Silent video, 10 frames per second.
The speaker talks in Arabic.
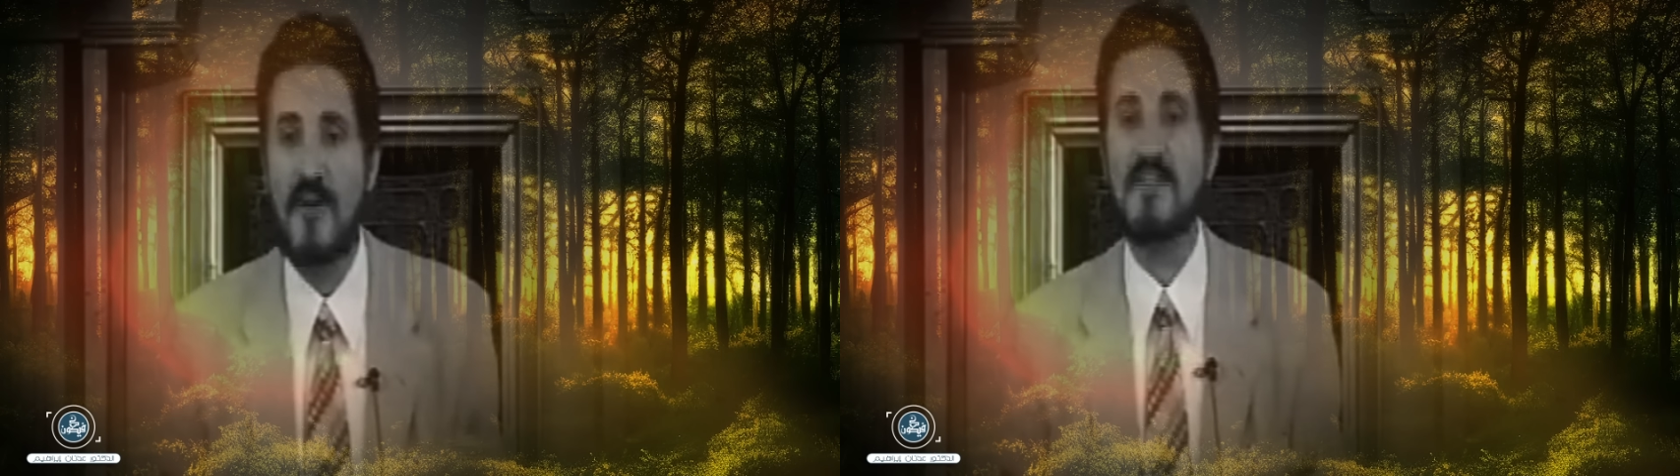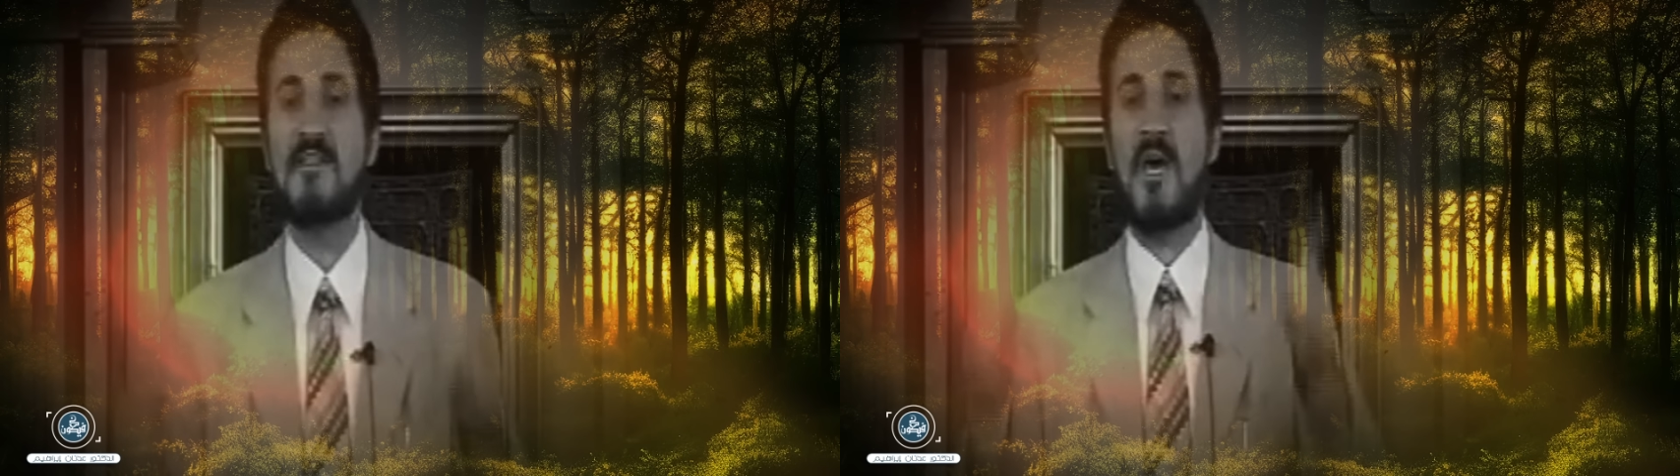
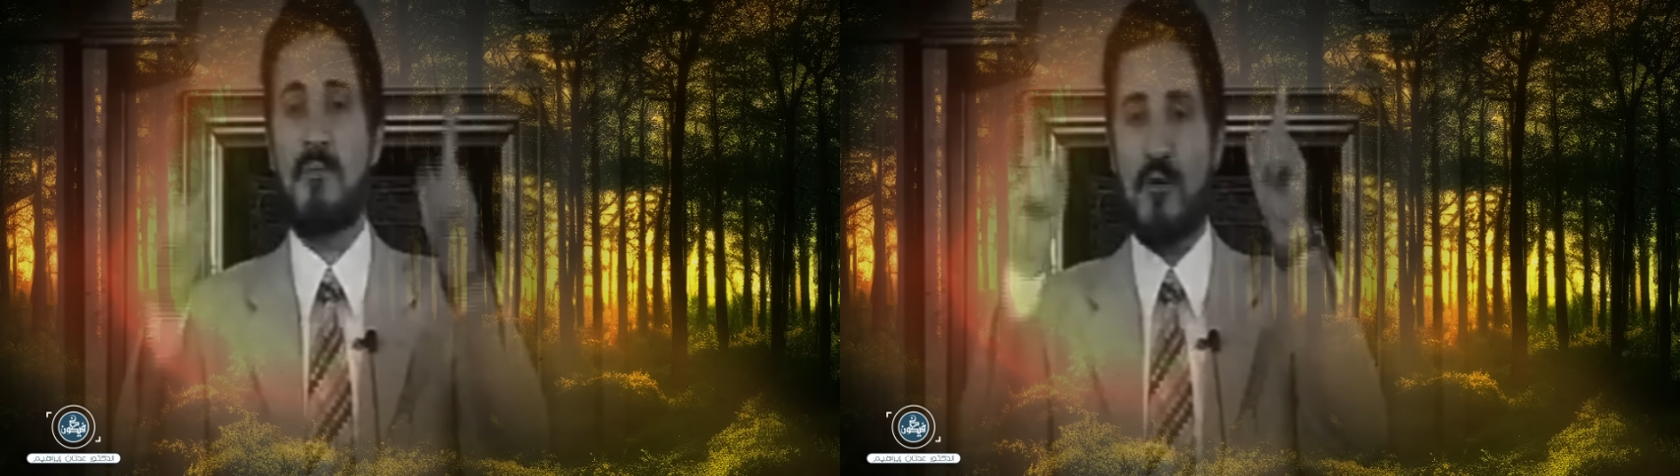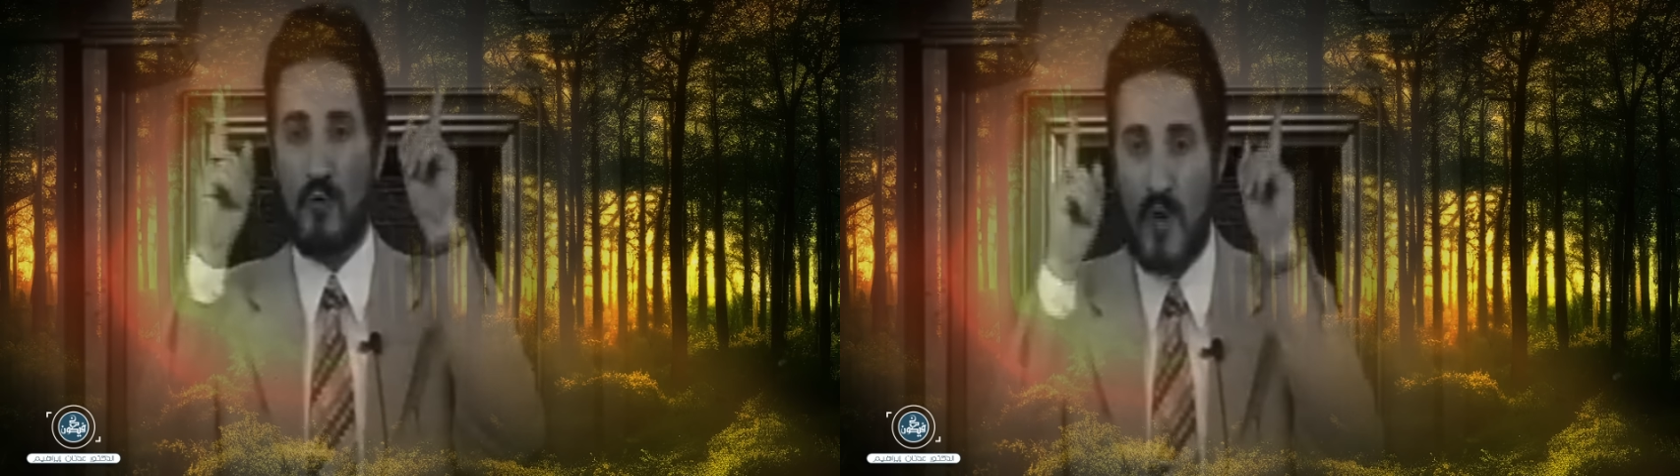
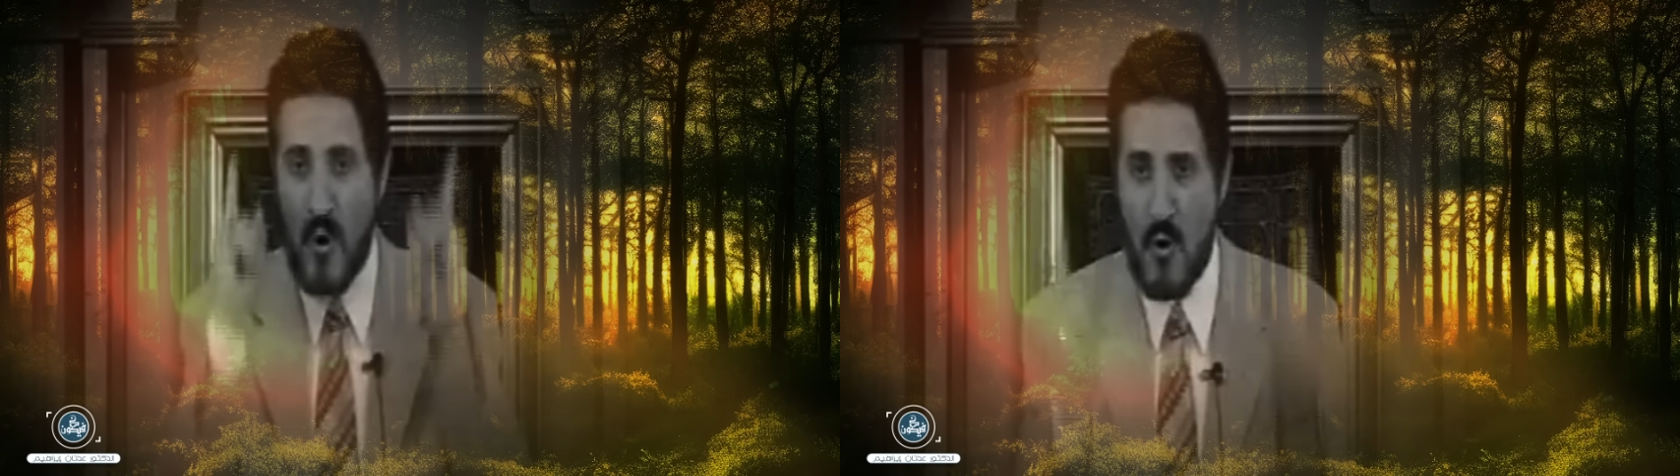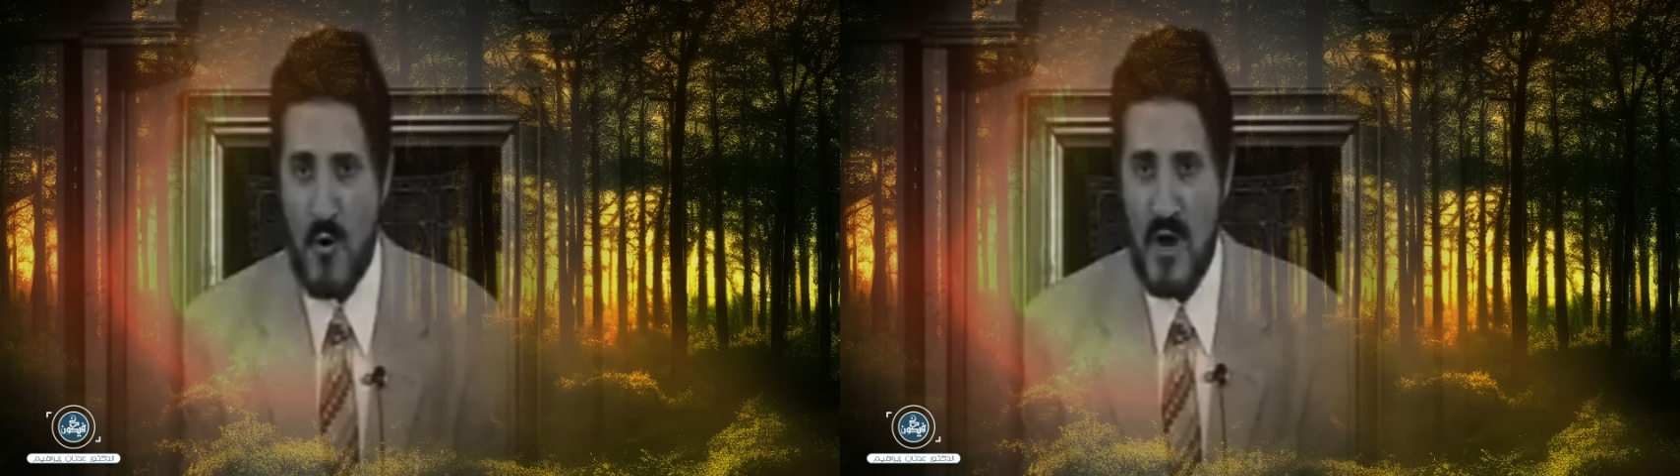
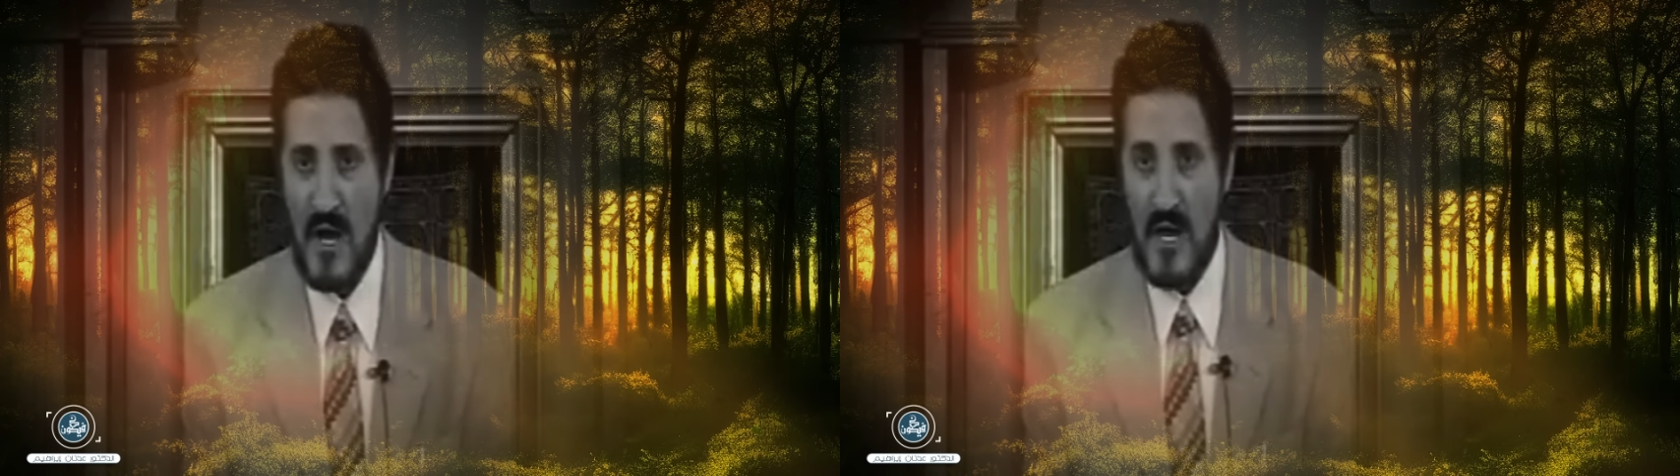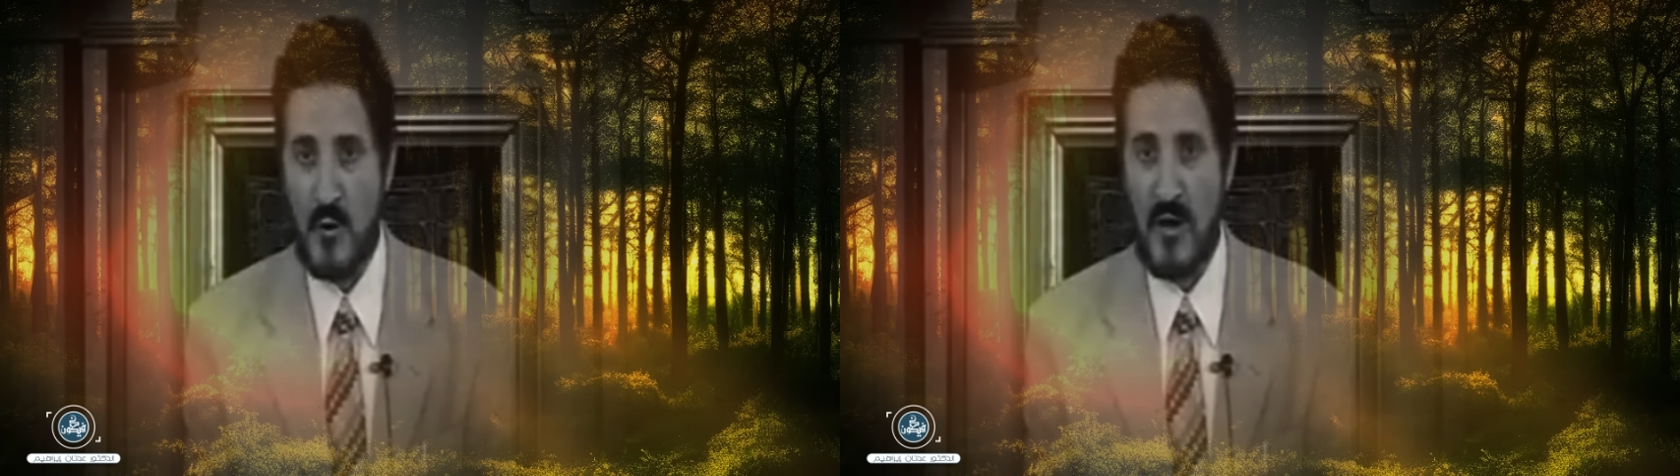يستقبلونه
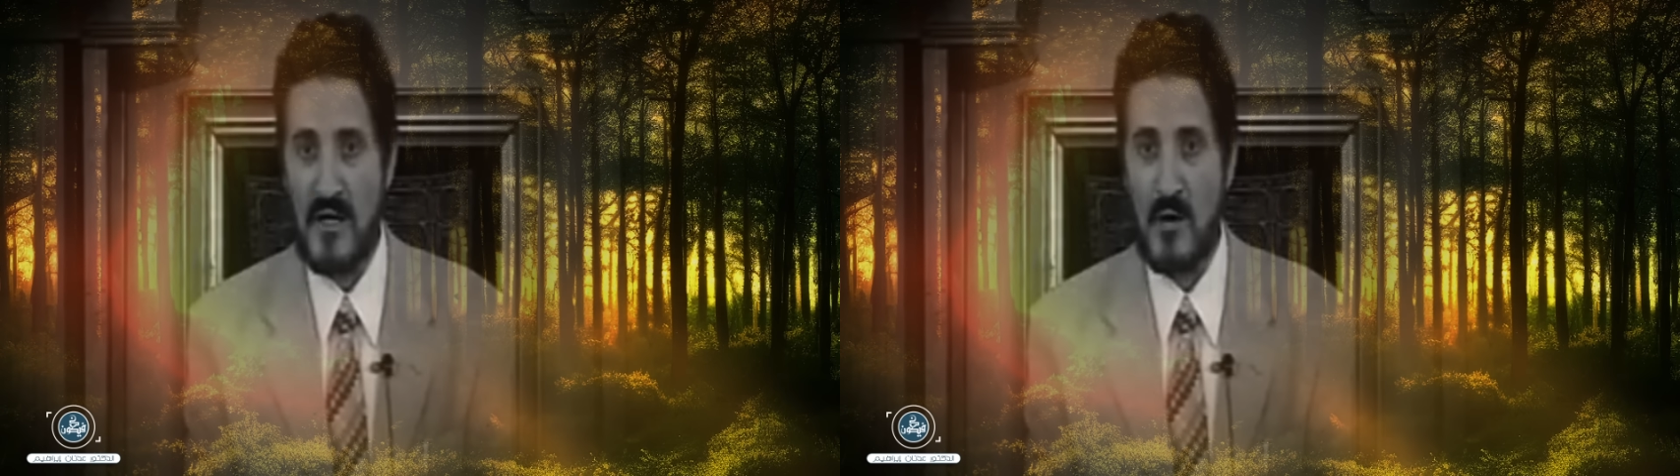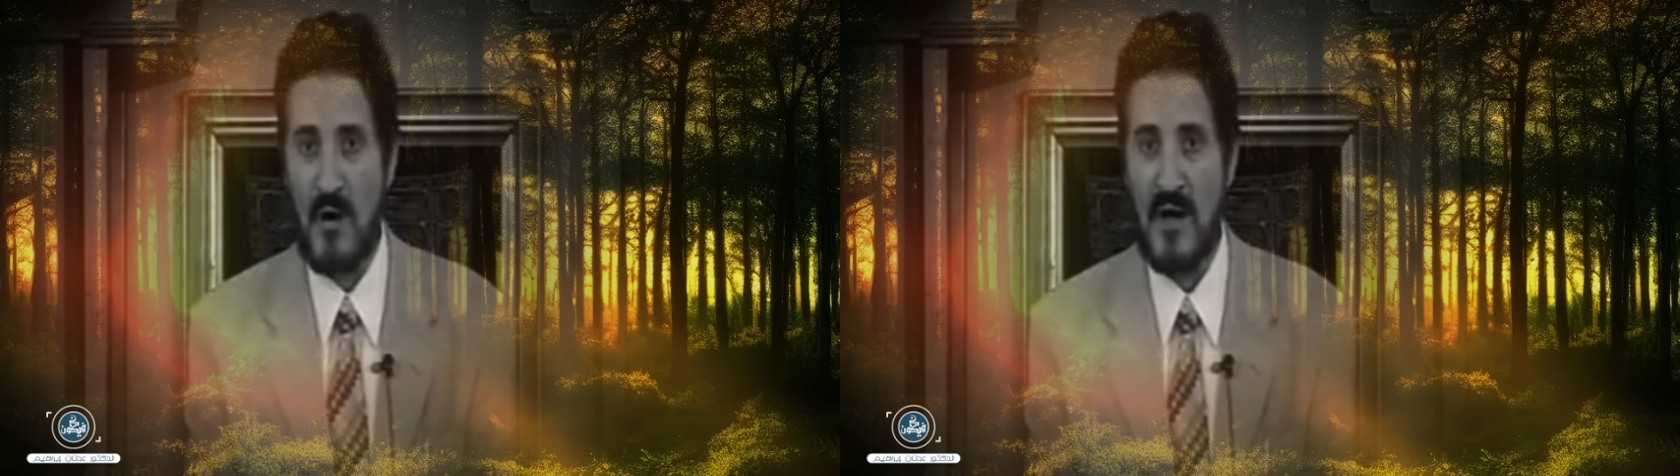أيها
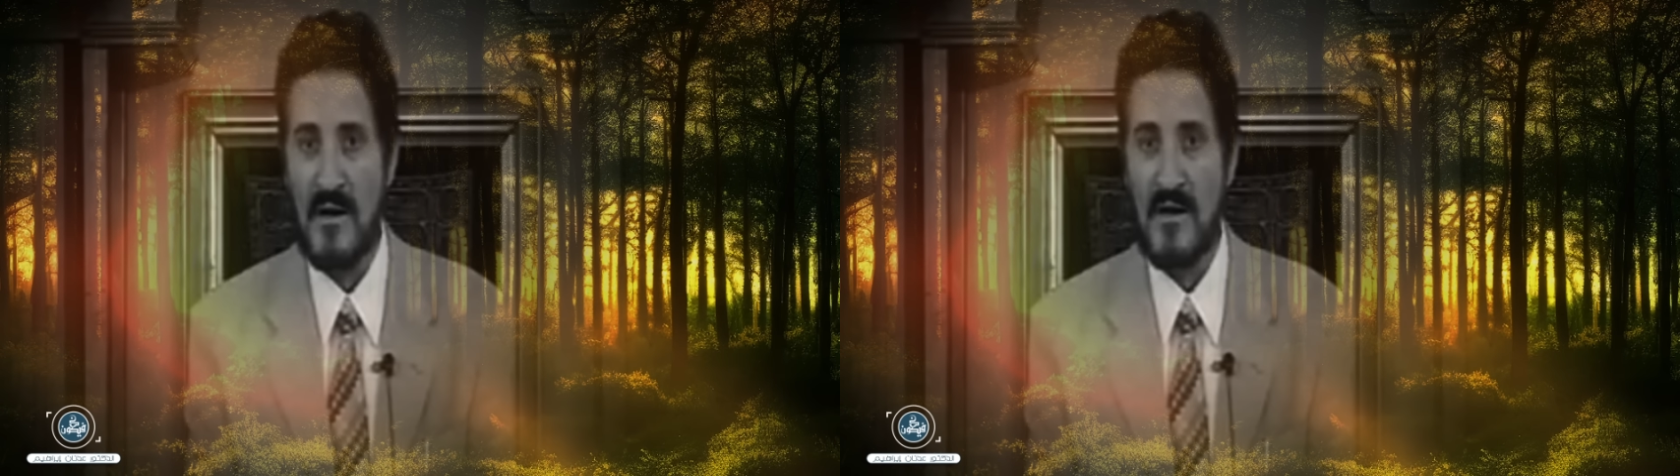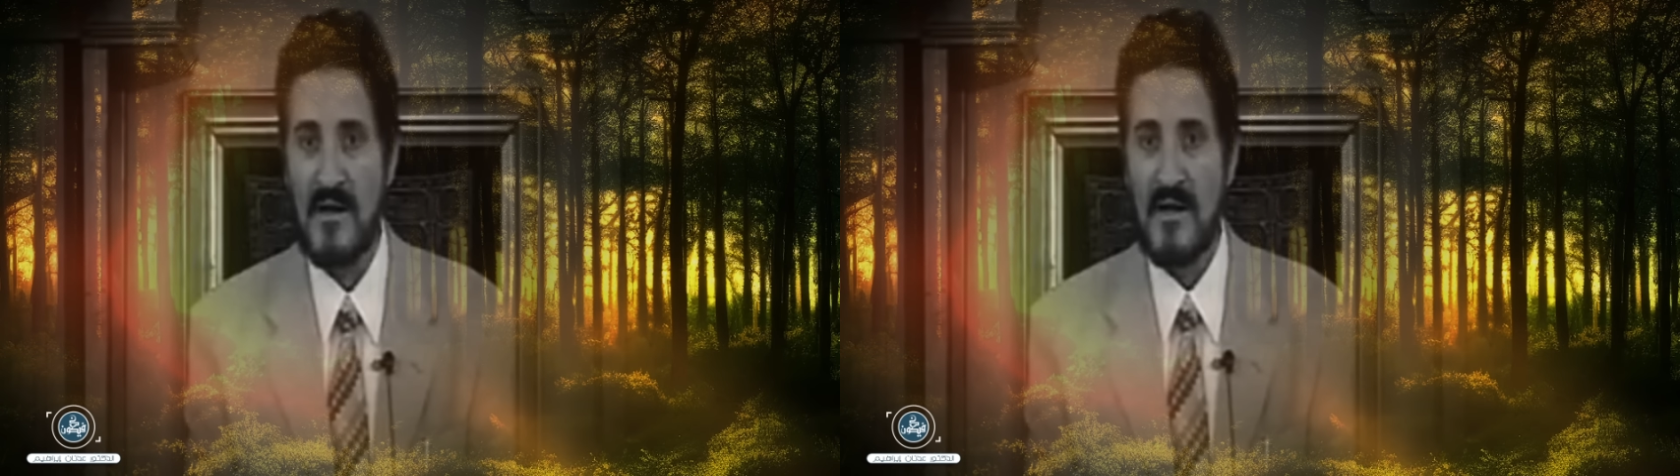الإخوة